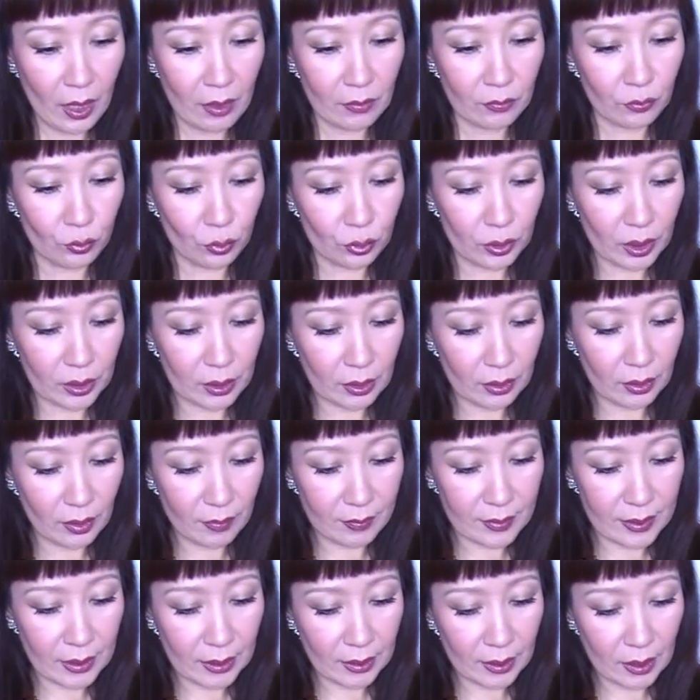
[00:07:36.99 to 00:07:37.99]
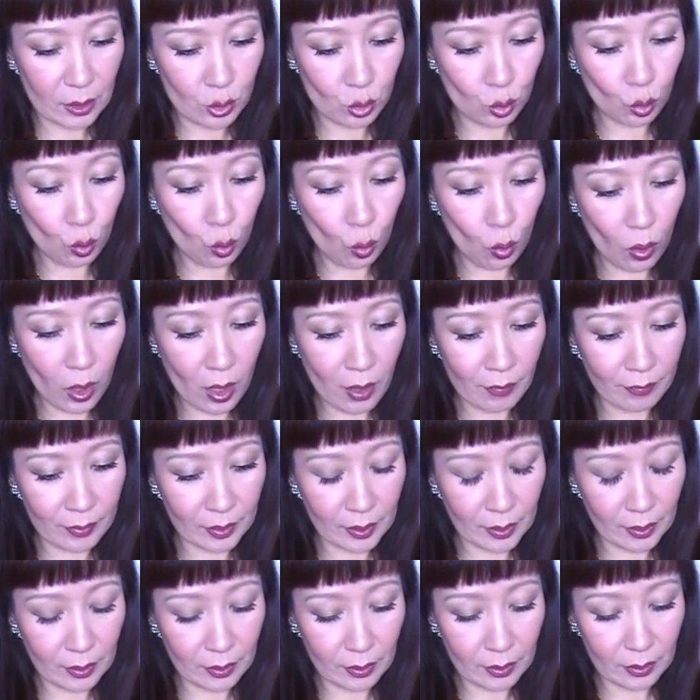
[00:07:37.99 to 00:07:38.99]
Вот, этот я взяла с
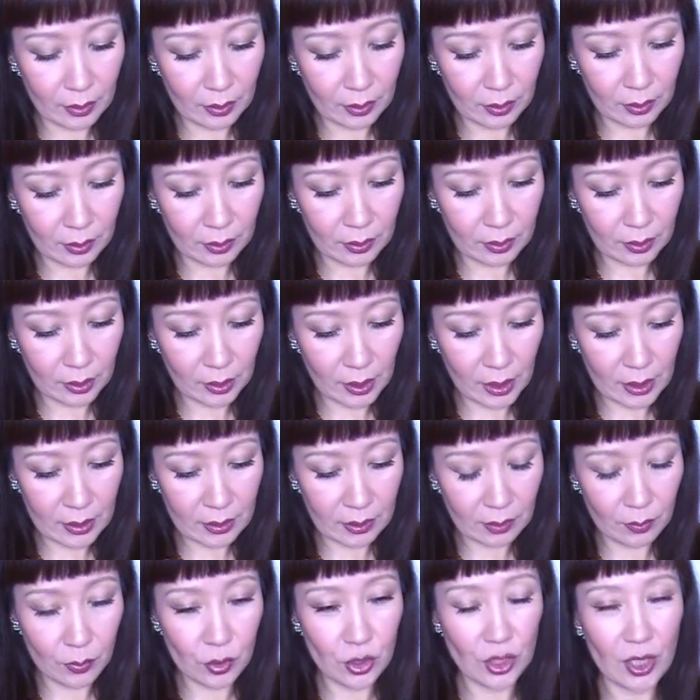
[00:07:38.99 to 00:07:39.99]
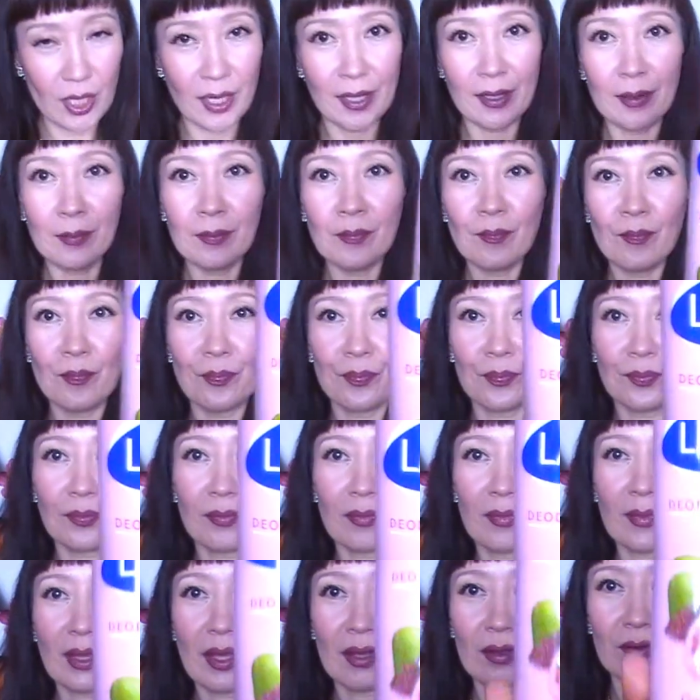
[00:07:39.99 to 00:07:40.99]
гуавой, э, с красным чаем.
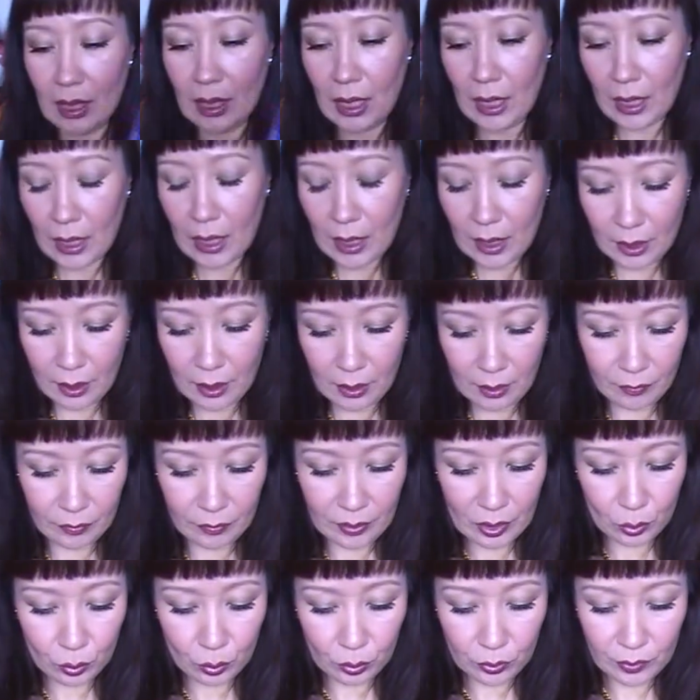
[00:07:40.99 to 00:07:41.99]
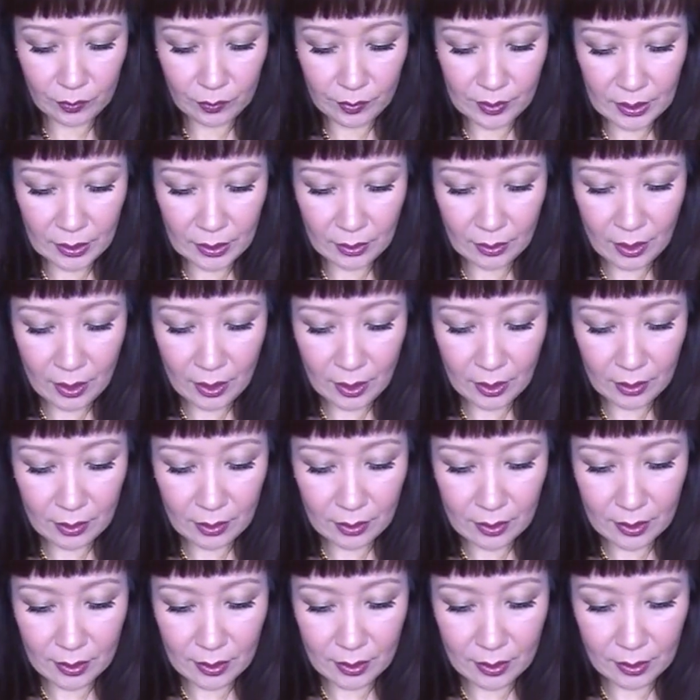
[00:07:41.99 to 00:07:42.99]
И второй я взяла
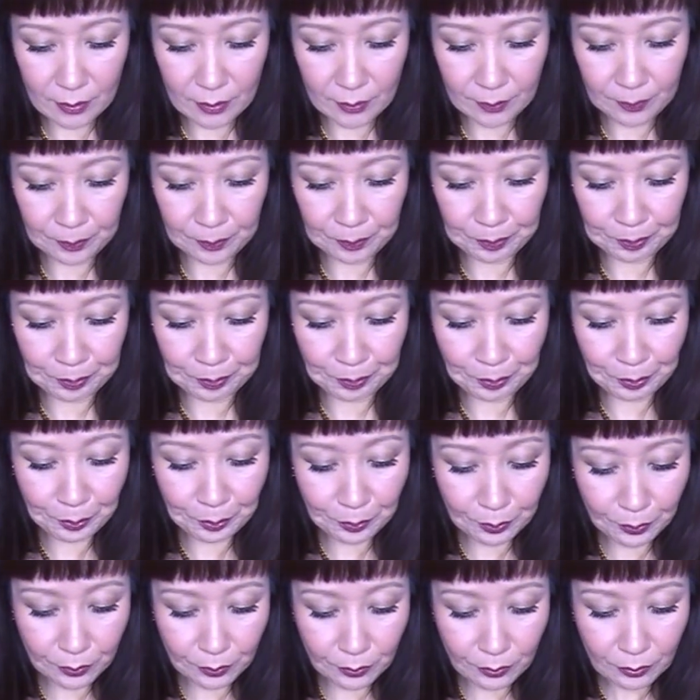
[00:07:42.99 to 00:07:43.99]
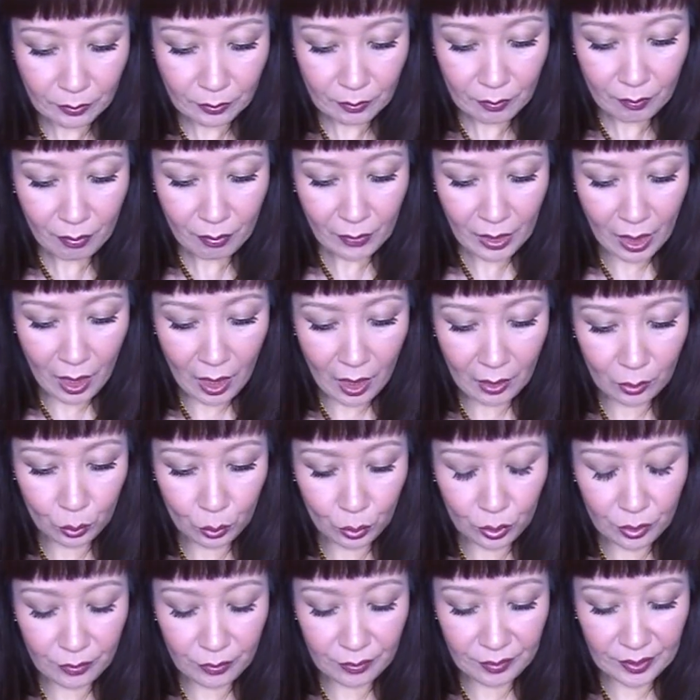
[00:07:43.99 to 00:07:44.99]
с... Э,
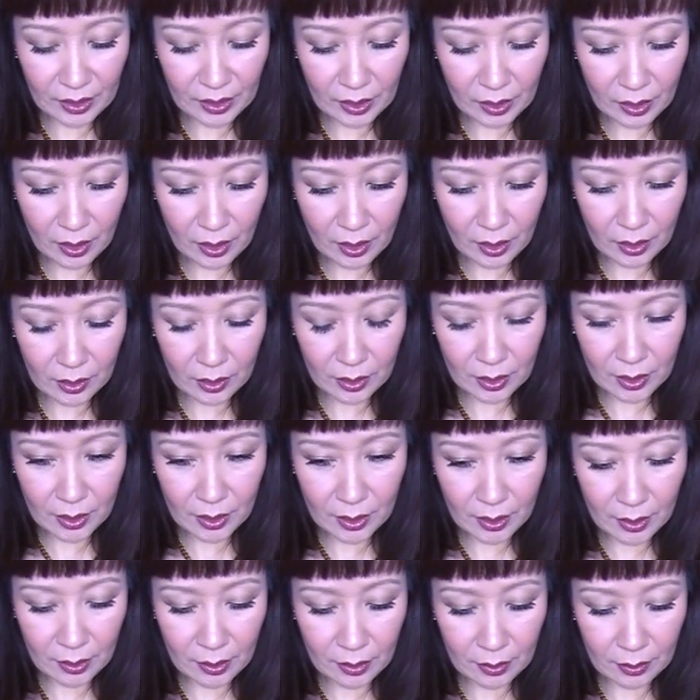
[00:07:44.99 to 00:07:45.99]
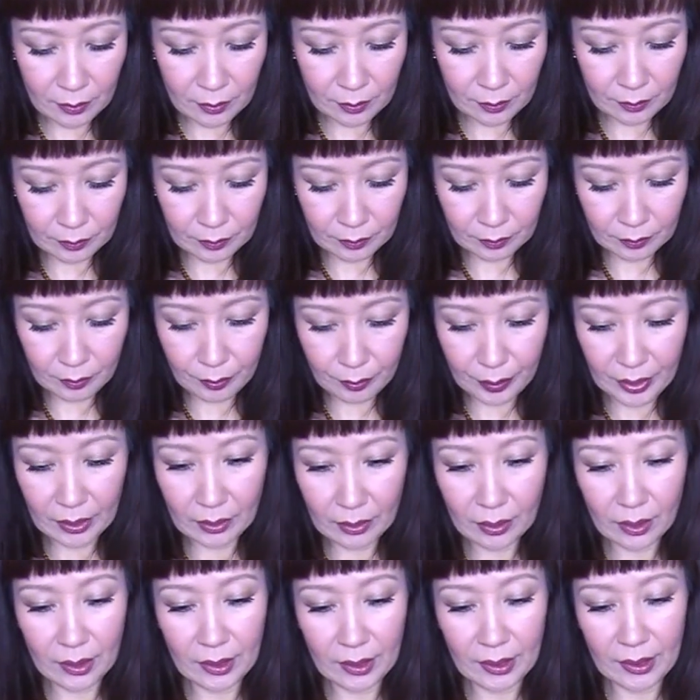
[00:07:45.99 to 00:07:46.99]
алоэ вера и
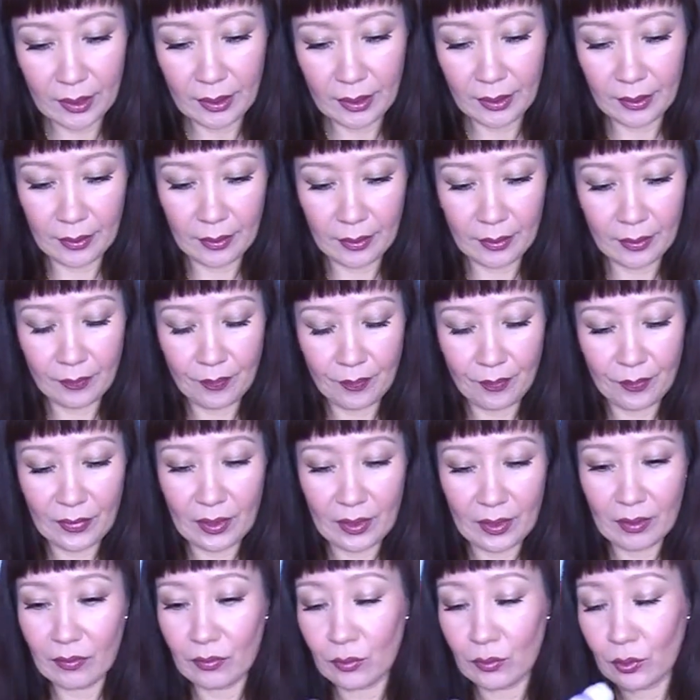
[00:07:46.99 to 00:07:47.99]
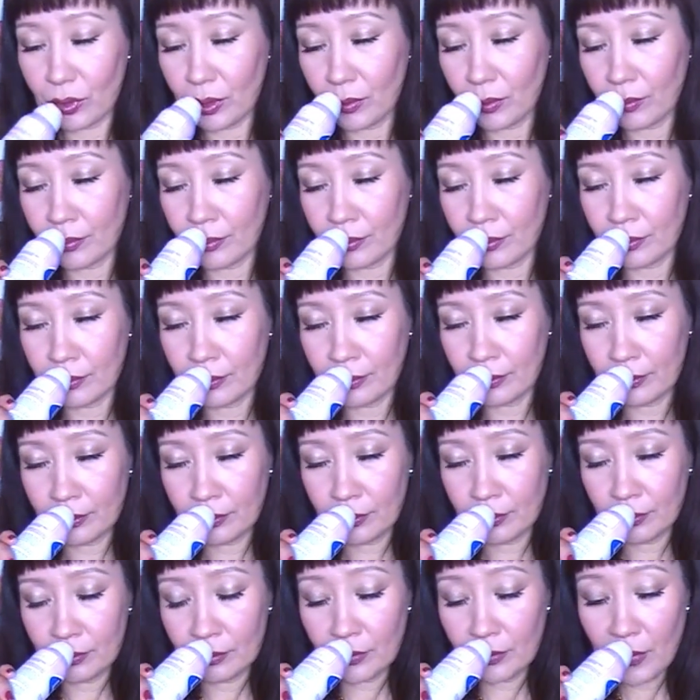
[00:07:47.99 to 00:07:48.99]
белой лилией. Вот.
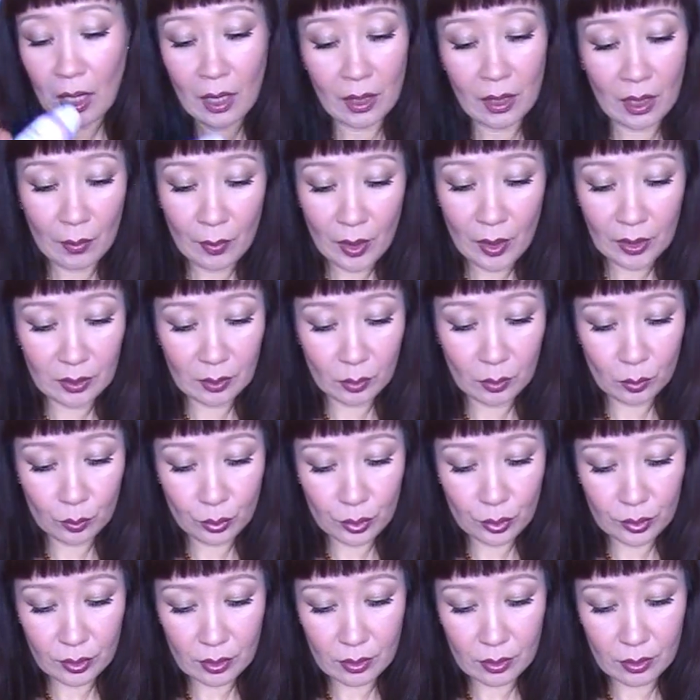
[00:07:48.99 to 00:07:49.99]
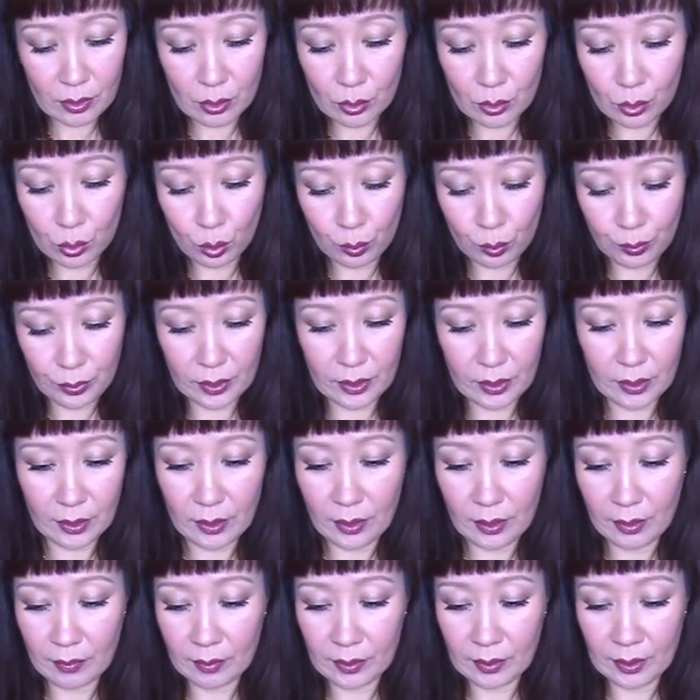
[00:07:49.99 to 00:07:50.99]
Аромат, ну, просто
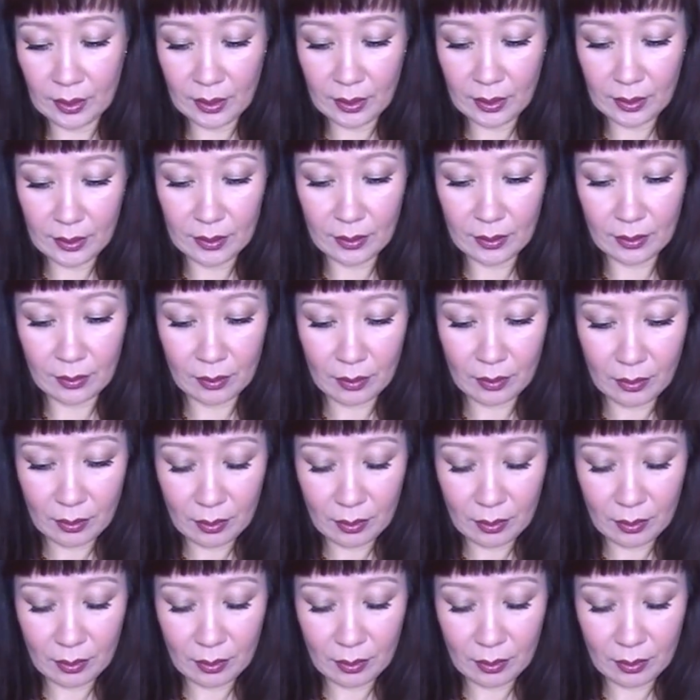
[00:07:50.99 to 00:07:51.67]
суперский, вы знаете.